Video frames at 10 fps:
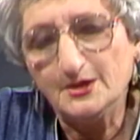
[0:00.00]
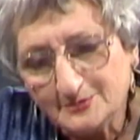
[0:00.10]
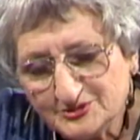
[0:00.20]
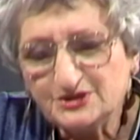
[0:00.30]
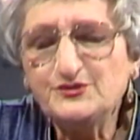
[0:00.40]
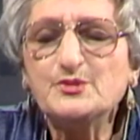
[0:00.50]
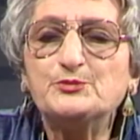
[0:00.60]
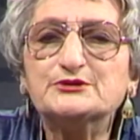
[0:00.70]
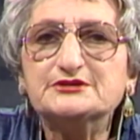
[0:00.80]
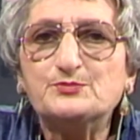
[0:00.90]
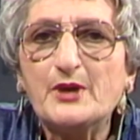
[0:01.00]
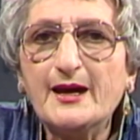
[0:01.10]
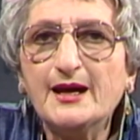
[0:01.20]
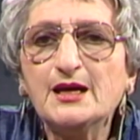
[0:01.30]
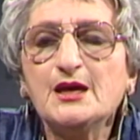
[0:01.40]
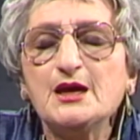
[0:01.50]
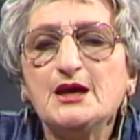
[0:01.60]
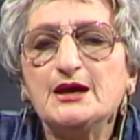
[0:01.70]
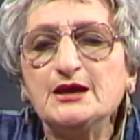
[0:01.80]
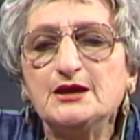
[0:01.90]
euh, j'ai fait ma petite part.
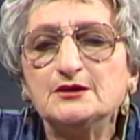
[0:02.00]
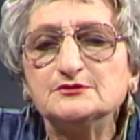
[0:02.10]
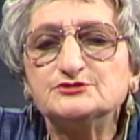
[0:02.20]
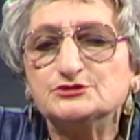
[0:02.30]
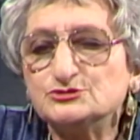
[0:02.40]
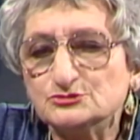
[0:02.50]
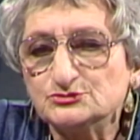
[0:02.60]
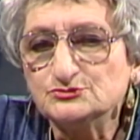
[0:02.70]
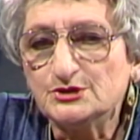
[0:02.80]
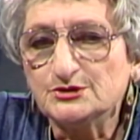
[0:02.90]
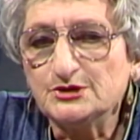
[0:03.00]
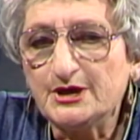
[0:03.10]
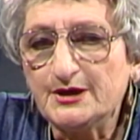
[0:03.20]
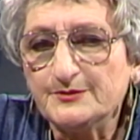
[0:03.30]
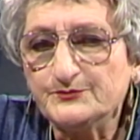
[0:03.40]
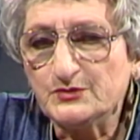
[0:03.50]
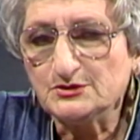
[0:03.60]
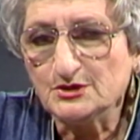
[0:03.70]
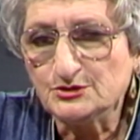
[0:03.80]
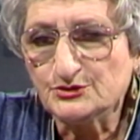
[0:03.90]
Et c'était surtout dans, la,
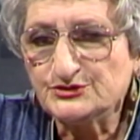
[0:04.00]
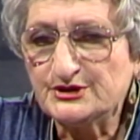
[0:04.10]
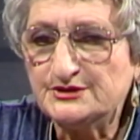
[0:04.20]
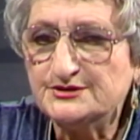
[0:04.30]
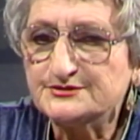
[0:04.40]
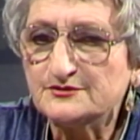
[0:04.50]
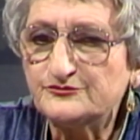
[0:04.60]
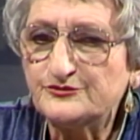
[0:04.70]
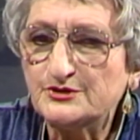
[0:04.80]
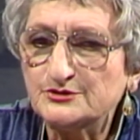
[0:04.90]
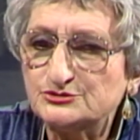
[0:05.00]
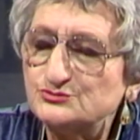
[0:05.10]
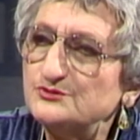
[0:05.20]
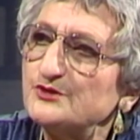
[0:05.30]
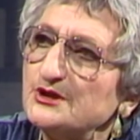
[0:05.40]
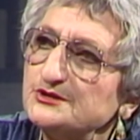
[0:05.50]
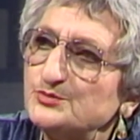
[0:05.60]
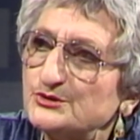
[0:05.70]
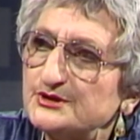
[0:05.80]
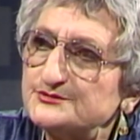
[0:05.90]
dans le retrait des enfants juifs à la
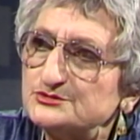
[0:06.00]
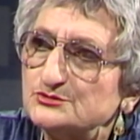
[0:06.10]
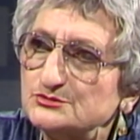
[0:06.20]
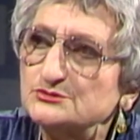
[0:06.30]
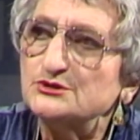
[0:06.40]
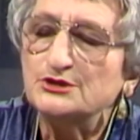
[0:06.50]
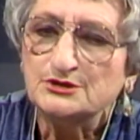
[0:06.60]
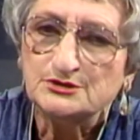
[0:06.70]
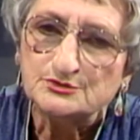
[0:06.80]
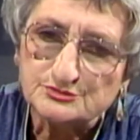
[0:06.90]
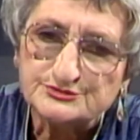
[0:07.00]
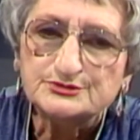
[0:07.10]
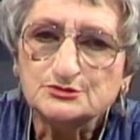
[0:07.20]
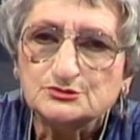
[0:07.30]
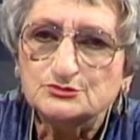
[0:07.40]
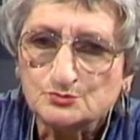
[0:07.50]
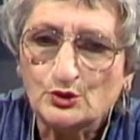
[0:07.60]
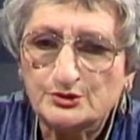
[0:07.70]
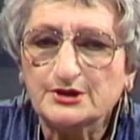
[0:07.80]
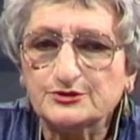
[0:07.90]
déportation et aussi,
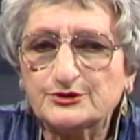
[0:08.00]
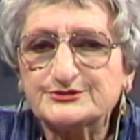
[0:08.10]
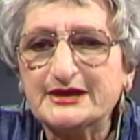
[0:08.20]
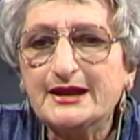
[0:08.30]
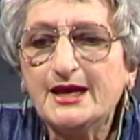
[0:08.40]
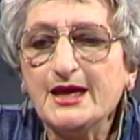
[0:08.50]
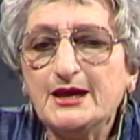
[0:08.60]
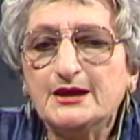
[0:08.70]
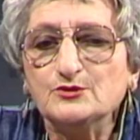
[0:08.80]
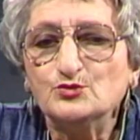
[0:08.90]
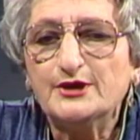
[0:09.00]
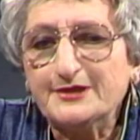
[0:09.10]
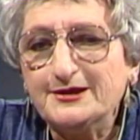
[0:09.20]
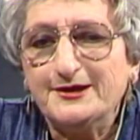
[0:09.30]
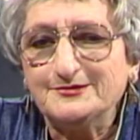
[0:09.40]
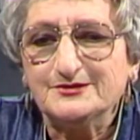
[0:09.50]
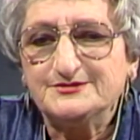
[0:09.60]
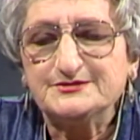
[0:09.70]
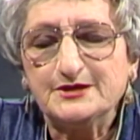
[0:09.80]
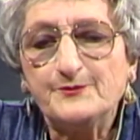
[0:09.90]
bon, quelques recettes, une boîte à lettres,
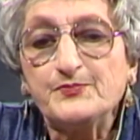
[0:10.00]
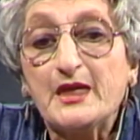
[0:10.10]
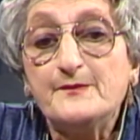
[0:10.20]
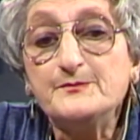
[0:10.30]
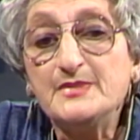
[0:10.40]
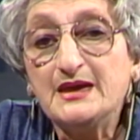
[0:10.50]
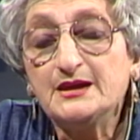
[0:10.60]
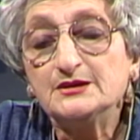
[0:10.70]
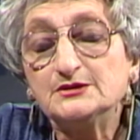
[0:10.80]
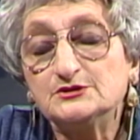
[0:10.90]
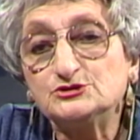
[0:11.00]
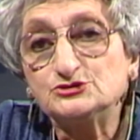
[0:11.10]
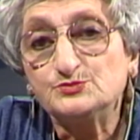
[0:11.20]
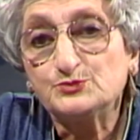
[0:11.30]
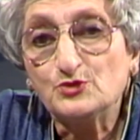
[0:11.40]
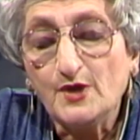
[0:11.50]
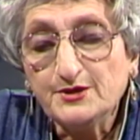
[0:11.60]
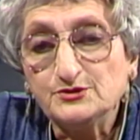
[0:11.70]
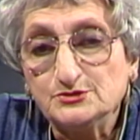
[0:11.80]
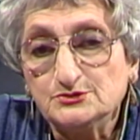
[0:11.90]
etc. Mais euh, je
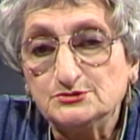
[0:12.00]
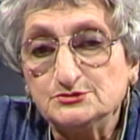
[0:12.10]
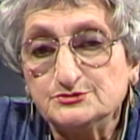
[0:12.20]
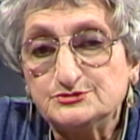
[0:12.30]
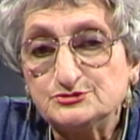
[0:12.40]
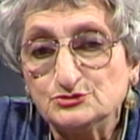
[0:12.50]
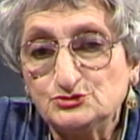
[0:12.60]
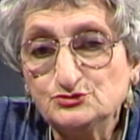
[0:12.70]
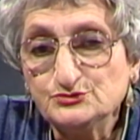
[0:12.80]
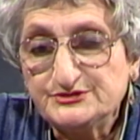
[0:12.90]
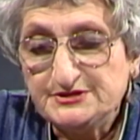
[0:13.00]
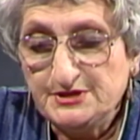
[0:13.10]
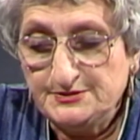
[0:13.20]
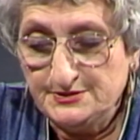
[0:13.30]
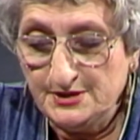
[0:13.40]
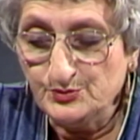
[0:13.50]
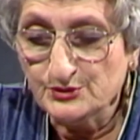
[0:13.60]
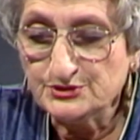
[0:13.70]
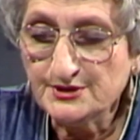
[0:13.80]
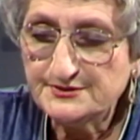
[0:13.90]
crois que euh, surtout, ce qui était
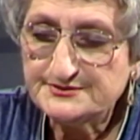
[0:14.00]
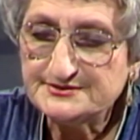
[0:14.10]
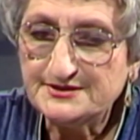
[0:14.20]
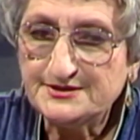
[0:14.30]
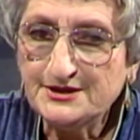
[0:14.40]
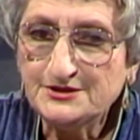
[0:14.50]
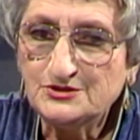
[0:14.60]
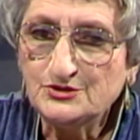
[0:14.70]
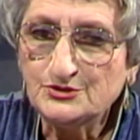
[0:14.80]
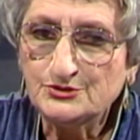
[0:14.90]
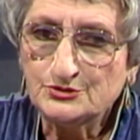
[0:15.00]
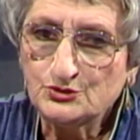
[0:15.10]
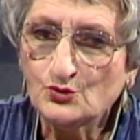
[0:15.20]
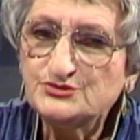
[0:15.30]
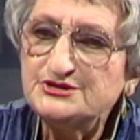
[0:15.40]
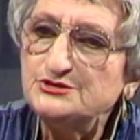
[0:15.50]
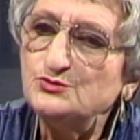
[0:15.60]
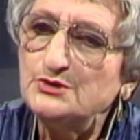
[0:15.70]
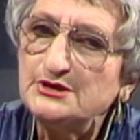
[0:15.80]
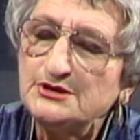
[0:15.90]
important, c'était de
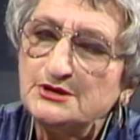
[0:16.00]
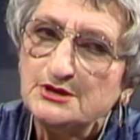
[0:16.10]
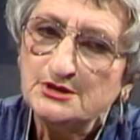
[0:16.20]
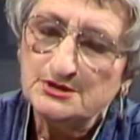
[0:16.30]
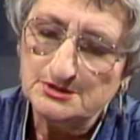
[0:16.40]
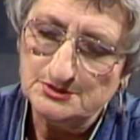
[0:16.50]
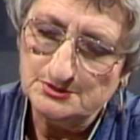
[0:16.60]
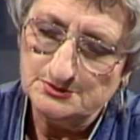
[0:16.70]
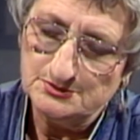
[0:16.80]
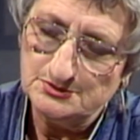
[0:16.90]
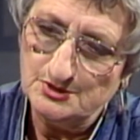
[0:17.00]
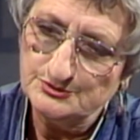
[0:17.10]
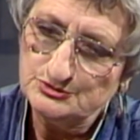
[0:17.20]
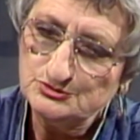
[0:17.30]
continuer euh, dans,